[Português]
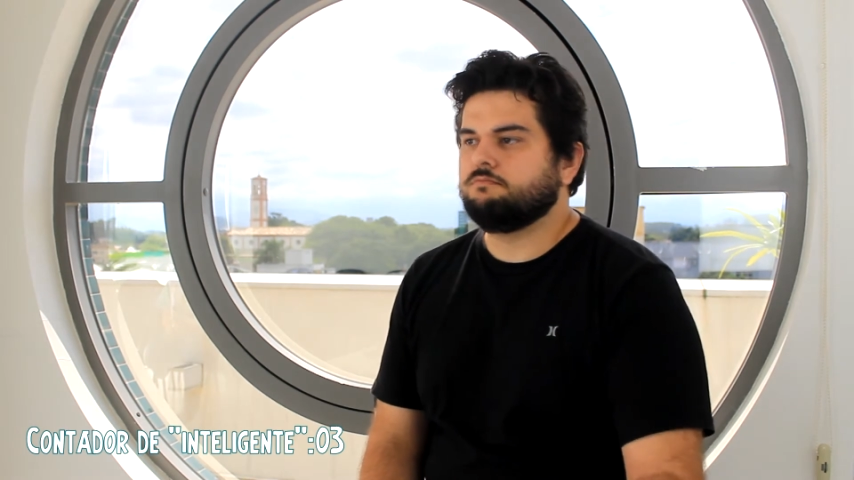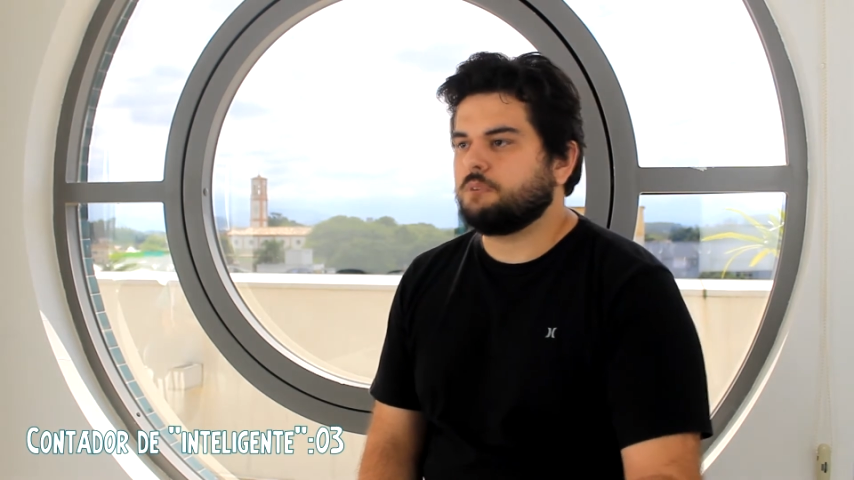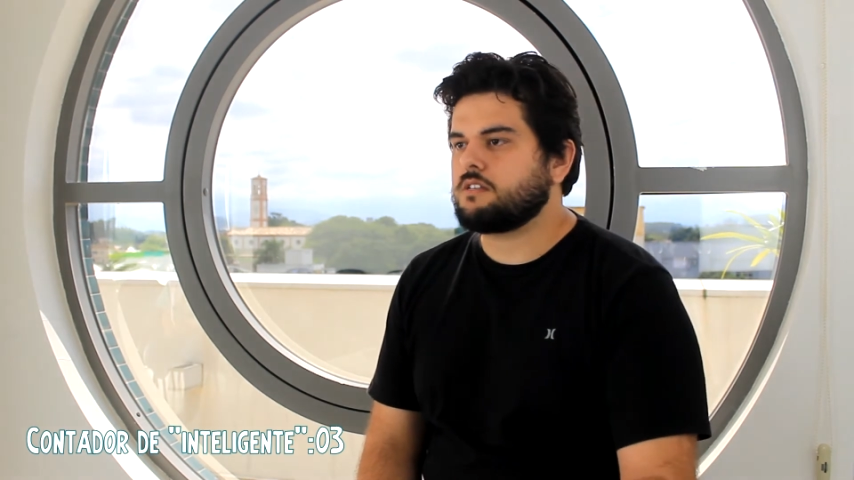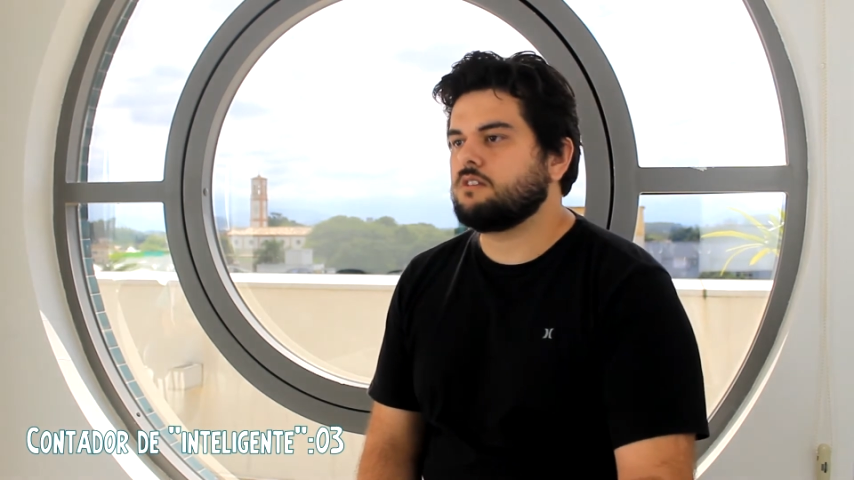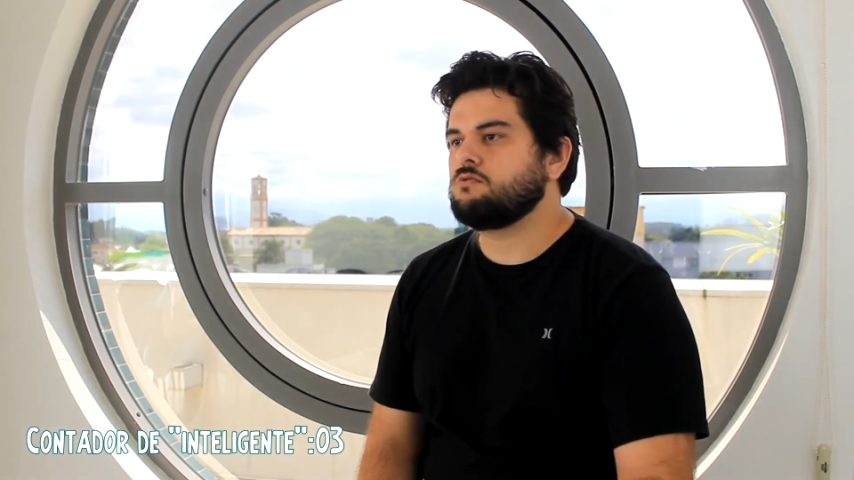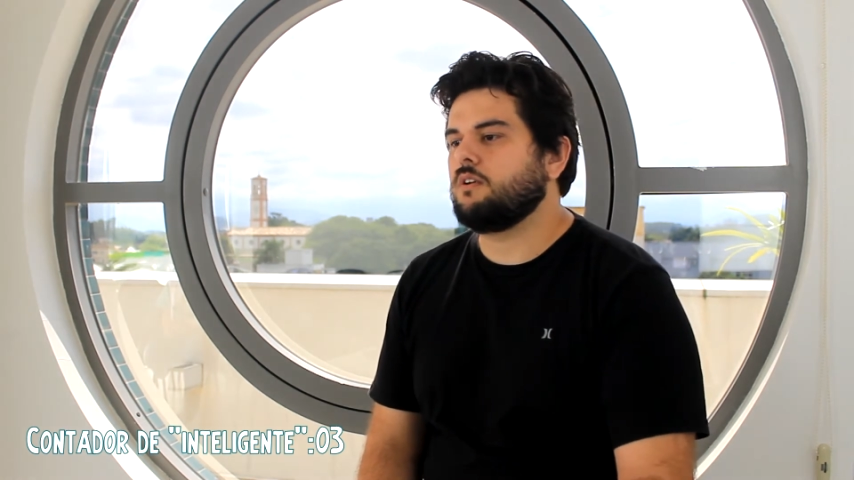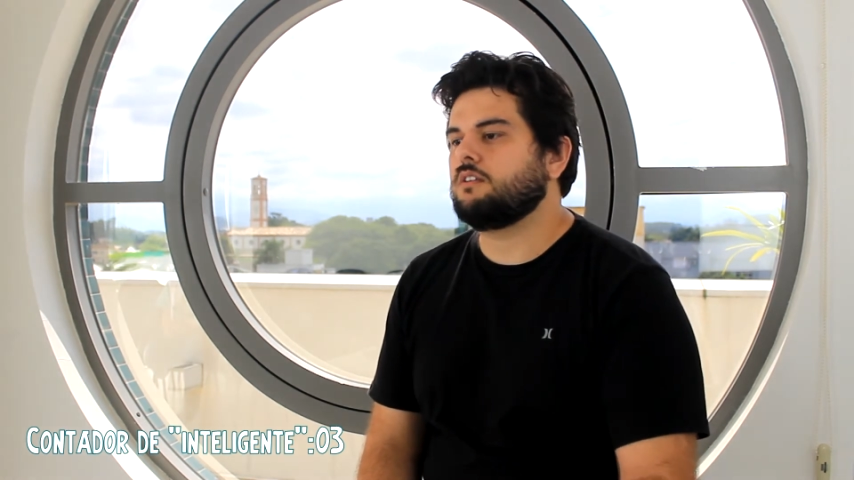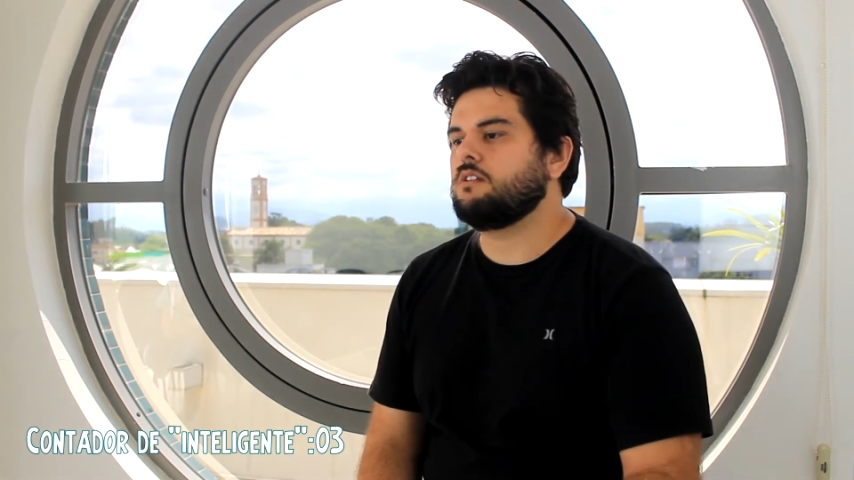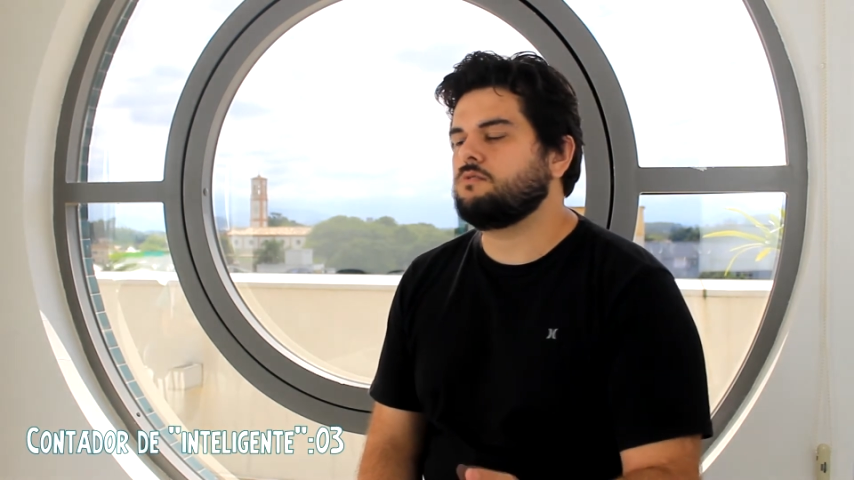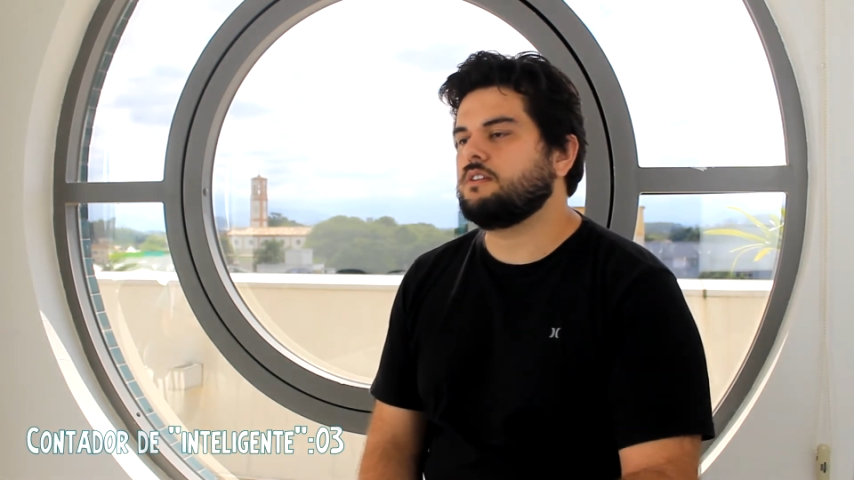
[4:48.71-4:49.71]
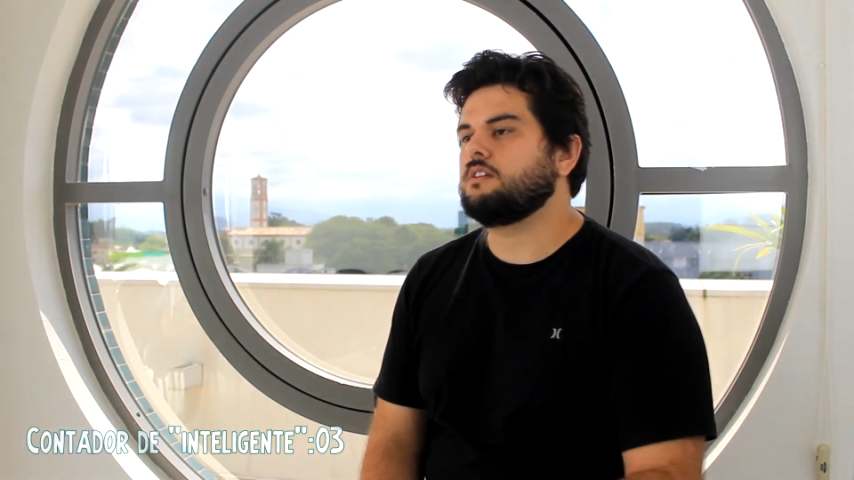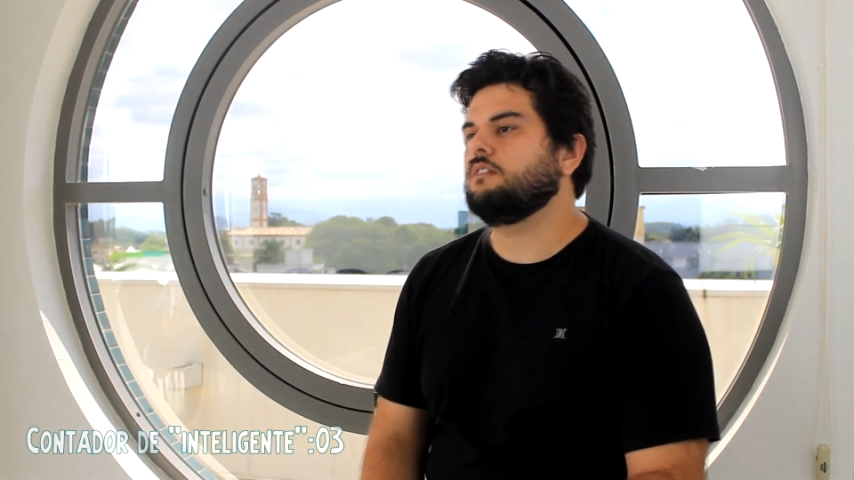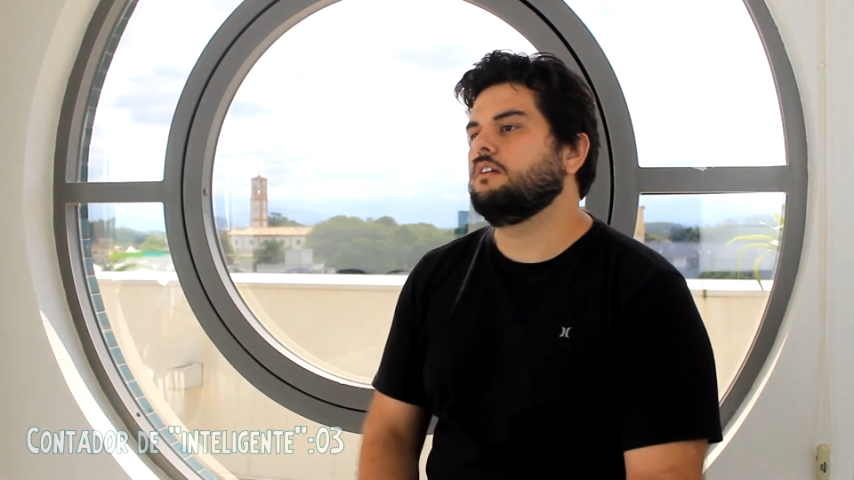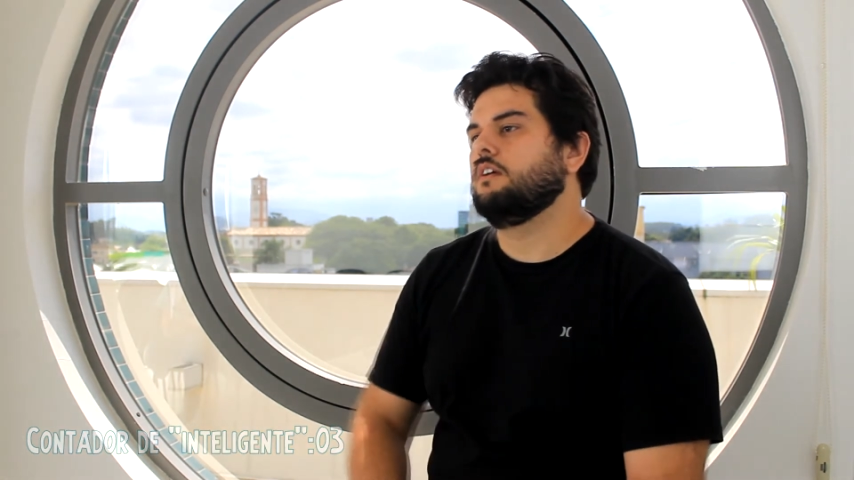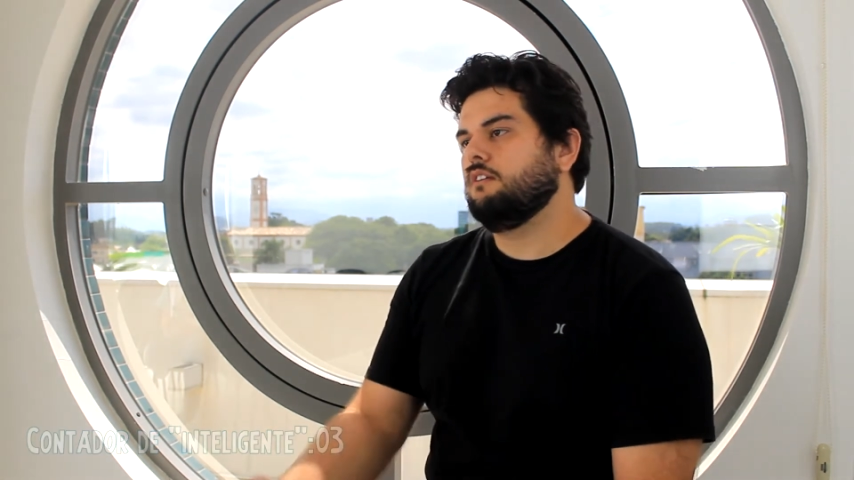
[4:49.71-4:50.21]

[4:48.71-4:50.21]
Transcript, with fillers: passei os quatro anos fazendo,